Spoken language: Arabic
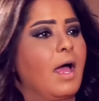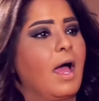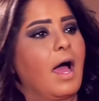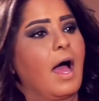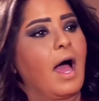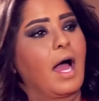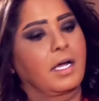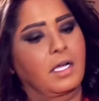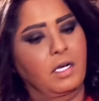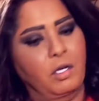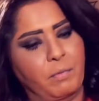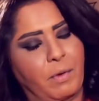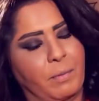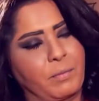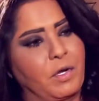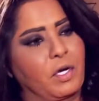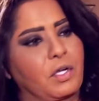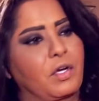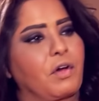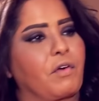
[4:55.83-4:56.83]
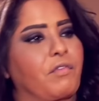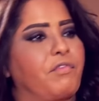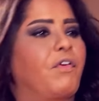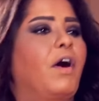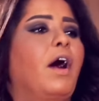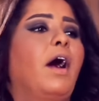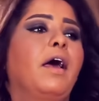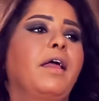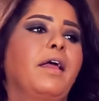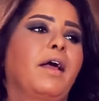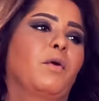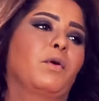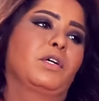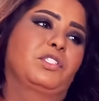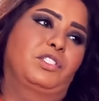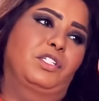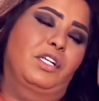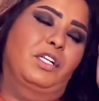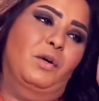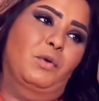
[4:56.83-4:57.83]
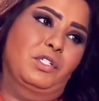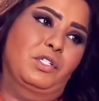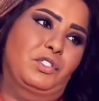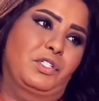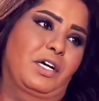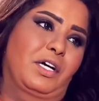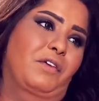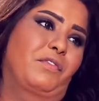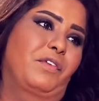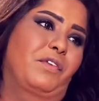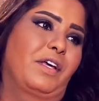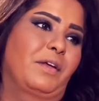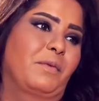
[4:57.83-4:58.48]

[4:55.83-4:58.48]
اقلبه من الكرفايه واشيله وجهه هذاك اليوم